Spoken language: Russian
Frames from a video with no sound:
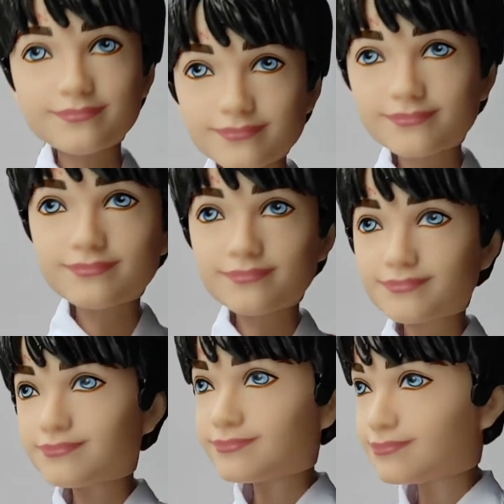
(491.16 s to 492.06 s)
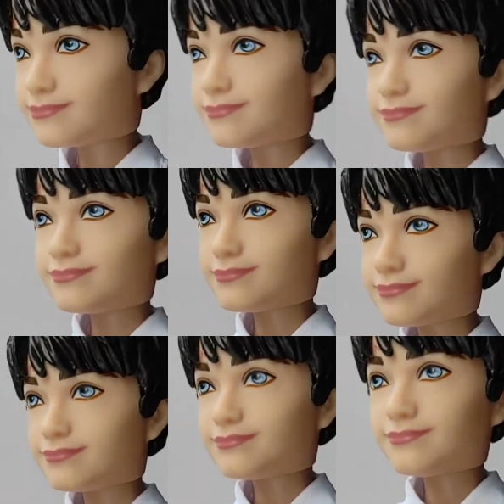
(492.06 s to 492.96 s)
тело, потому что я даже не
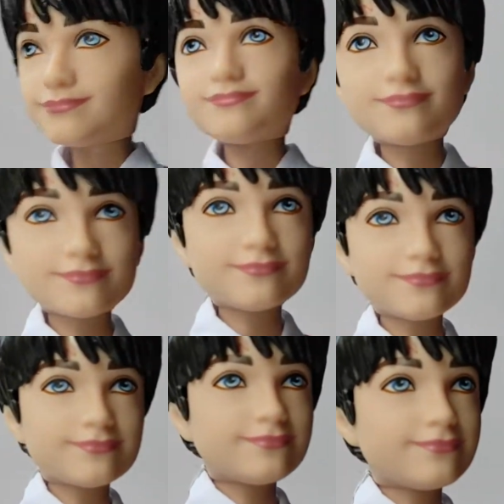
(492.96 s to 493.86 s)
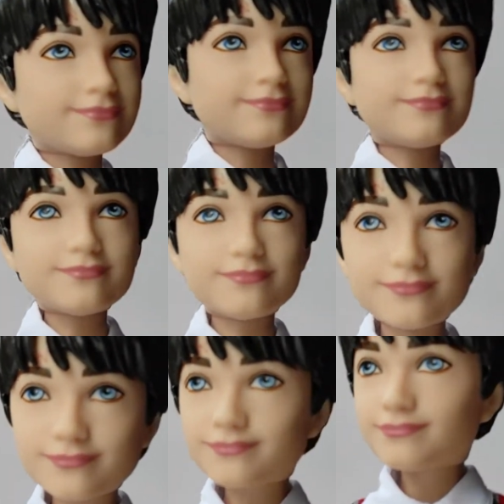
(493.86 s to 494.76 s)
представляю, я ни разу а,
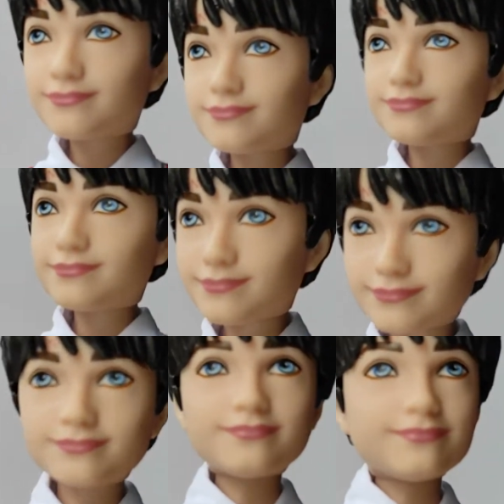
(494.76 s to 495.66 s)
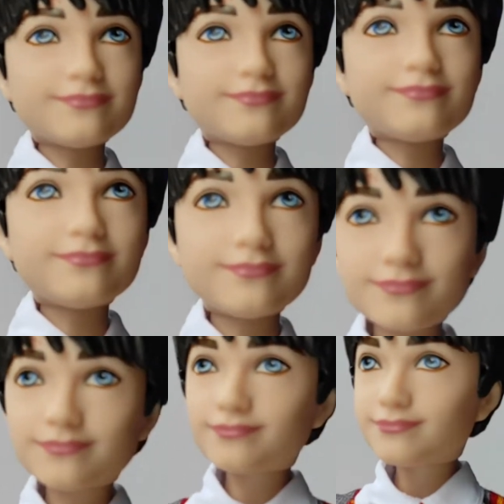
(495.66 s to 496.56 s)
вот такого вот э, мальчика
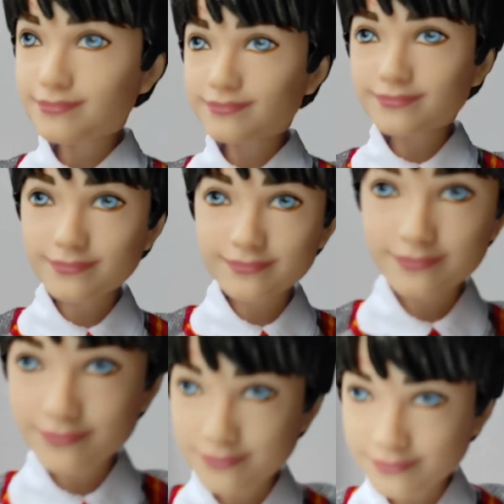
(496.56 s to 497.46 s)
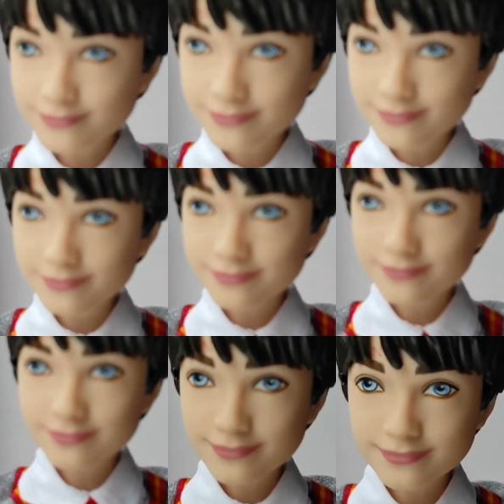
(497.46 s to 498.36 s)
вот, э,
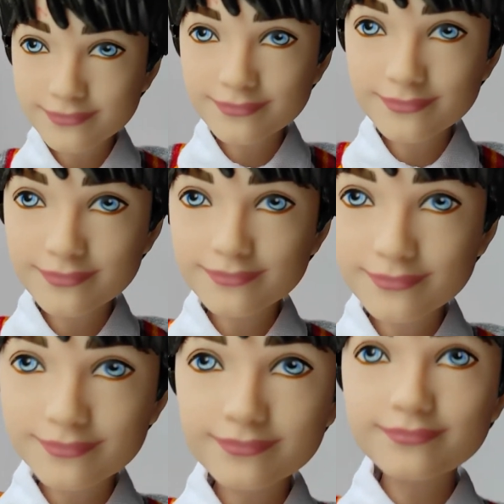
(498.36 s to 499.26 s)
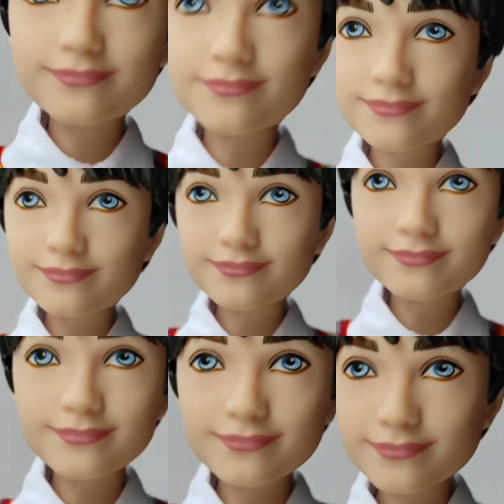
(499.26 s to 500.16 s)
как бы такой комплекции куколку
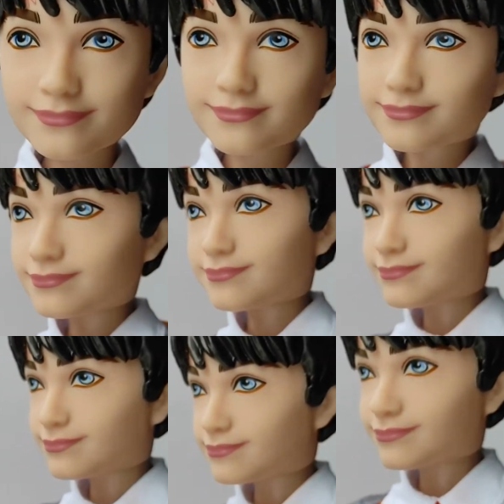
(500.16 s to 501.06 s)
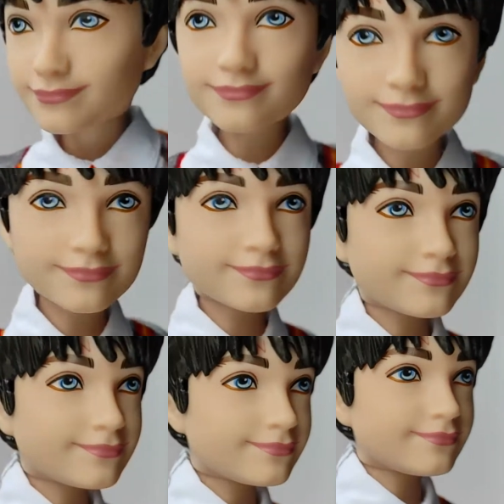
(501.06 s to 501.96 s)
не, не видела тела, не знаю
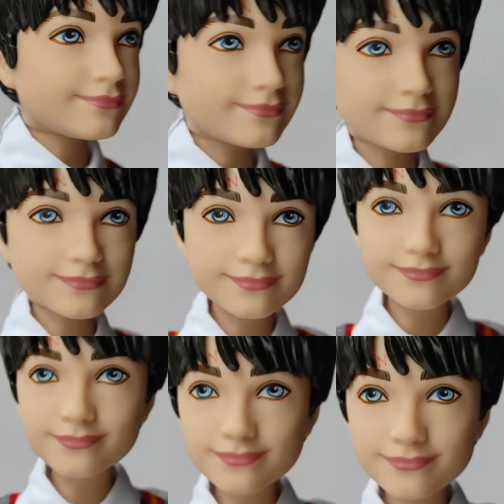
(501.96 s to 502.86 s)
даже, как оно вообще.